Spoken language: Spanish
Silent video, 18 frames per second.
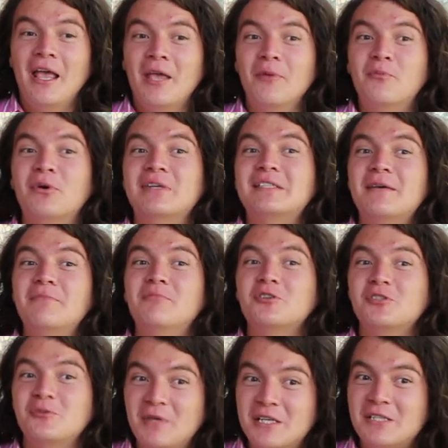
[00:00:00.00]
y pues
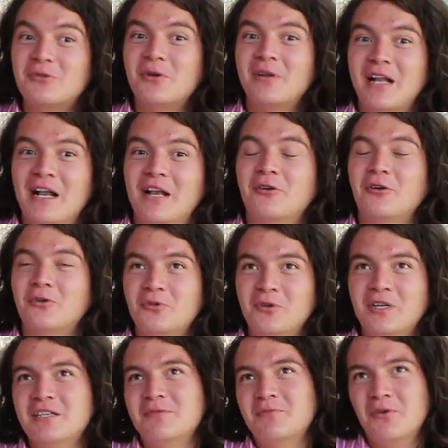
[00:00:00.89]
hemos visto en el
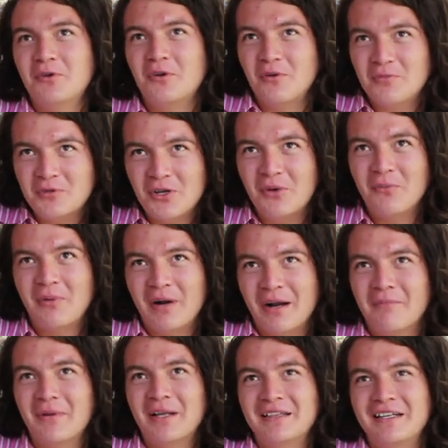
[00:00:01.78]
ecoturismo una opción
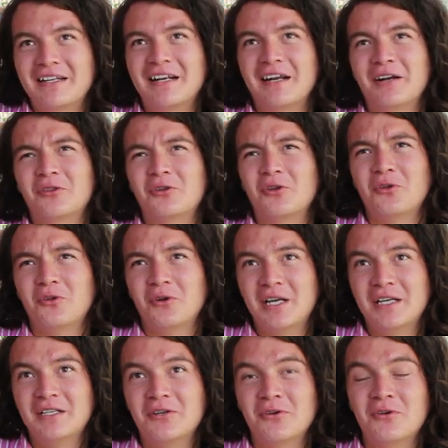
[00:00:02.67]
para mantener
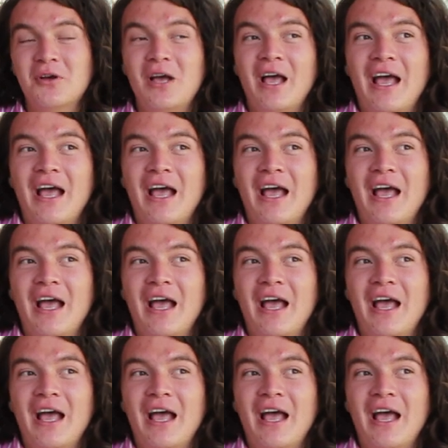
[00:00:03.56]
todo ello